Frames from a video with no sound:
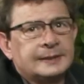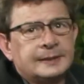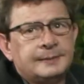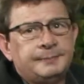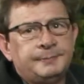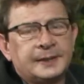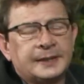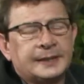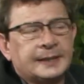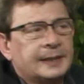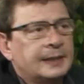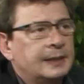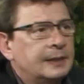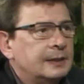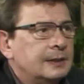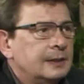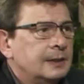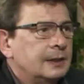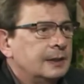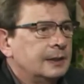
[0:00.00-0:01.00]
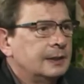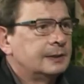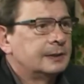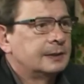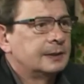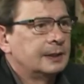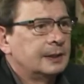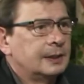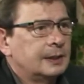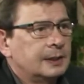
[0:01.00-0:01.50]
atípica.
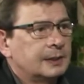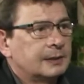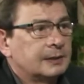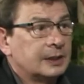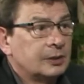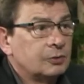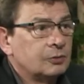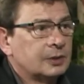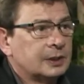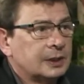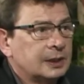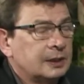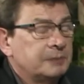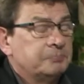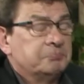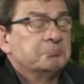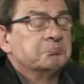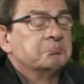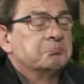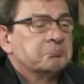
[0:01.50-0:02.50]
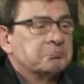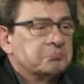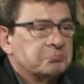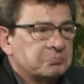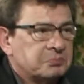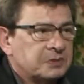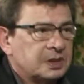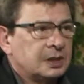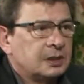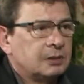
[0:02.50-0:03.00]
Este, creo que
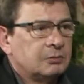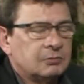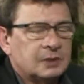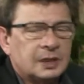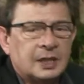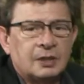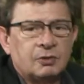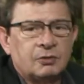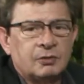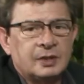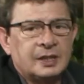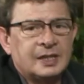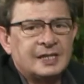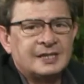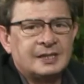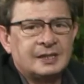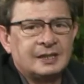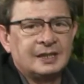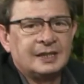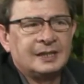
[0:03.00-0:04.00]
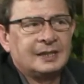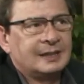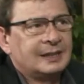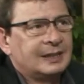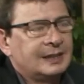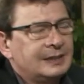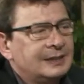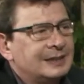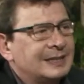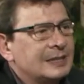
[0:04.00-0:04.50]
tiene un grado
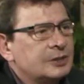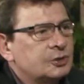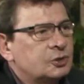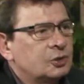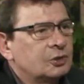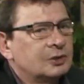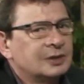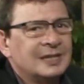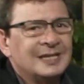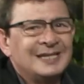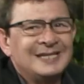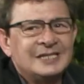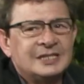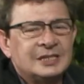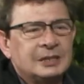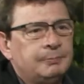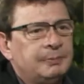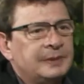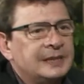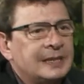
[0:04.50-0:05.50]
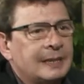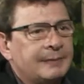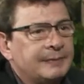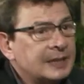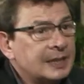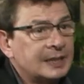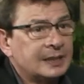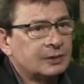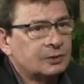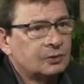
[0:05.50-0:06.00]
de, intención de
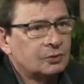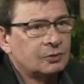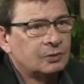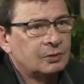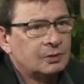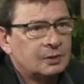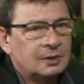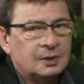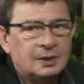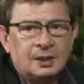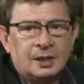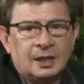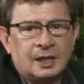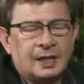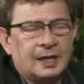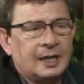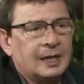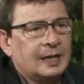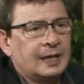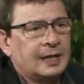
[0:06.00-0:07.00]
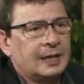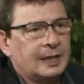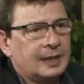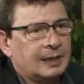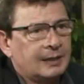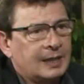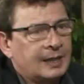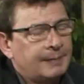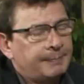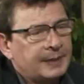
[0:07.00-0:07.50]
disciplinamiento
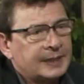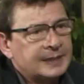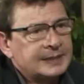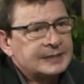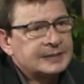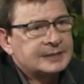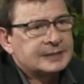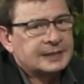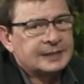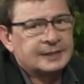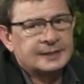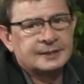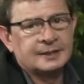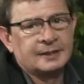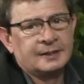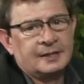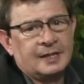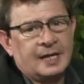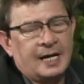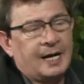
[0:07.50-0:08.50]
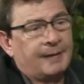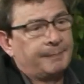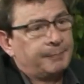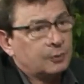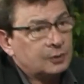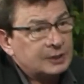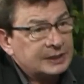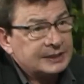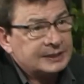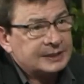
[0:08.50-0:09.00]
a, países, a
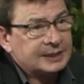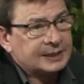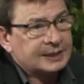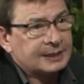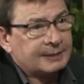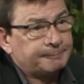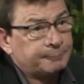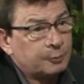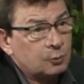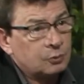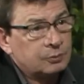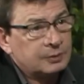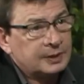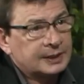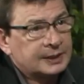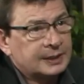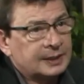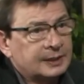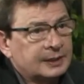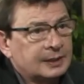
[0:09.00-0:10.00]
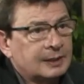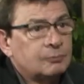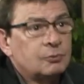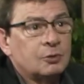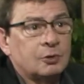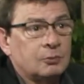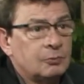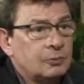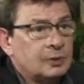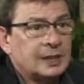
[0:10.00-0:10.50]
políticas públicas,
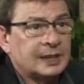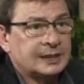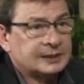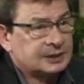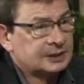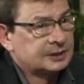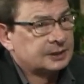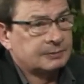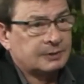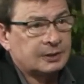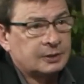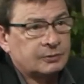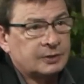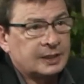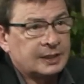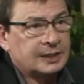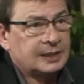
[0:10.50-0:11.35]
digamos, como la que se llevaron